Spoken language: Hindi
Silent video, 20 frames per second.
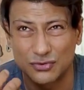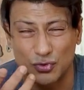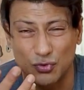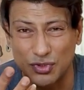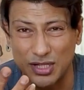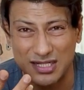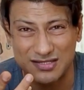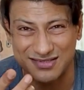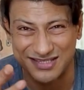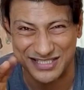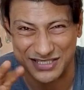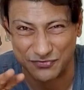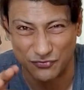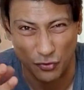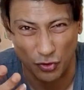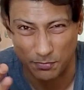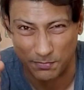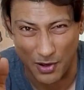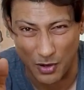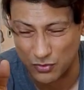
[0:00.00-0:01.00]
टू या सिक्सटी
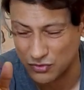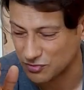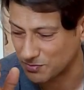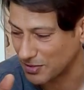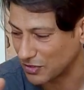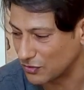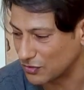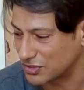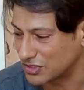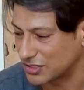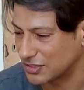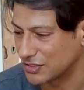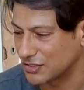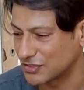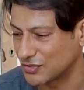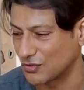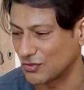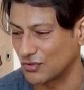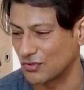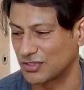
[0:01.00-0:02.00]
फोर पाउंड्स में कुछ
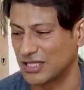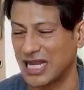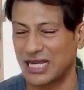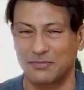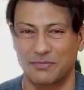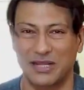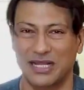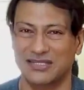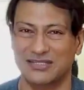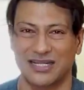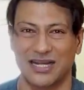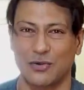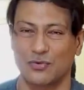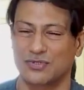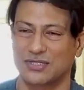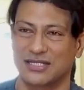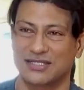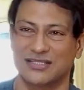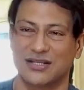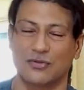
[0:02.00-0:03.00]
सो दैट मेक्स
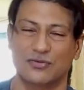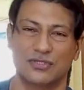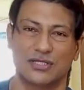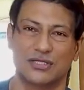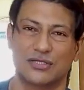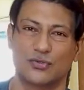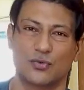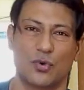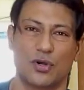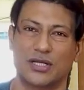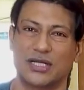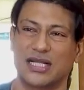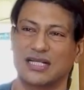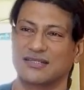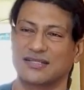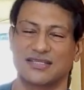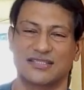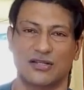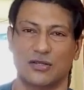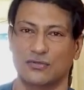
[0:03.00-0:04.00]
अराउंड सिक्स थाउजेंड टू हंड्रेड या
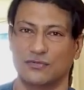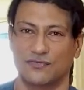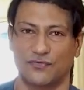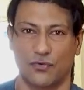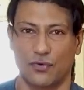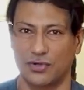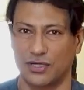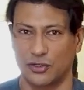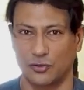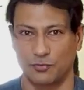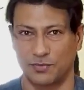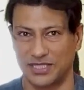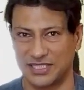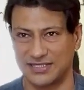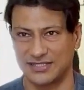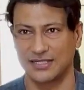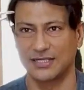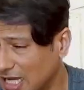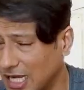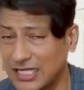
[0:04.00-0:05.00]
सिक्स थाउजेंड फोर हंड्रेड
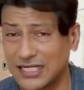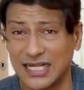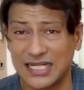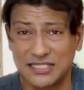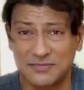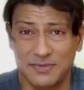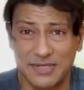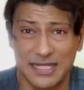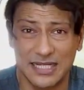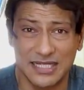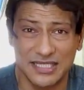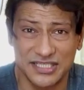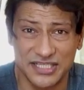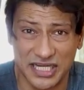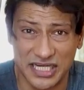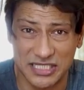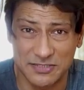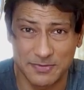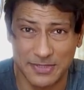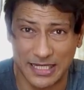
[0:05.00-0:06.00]
रुपीज़ अच्छा इसमें
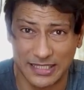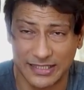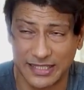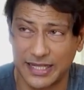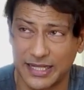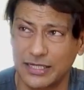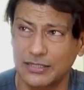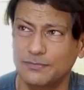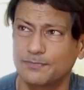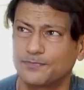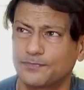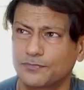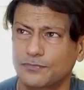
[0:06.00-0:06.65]
शेड्स भी आते हैं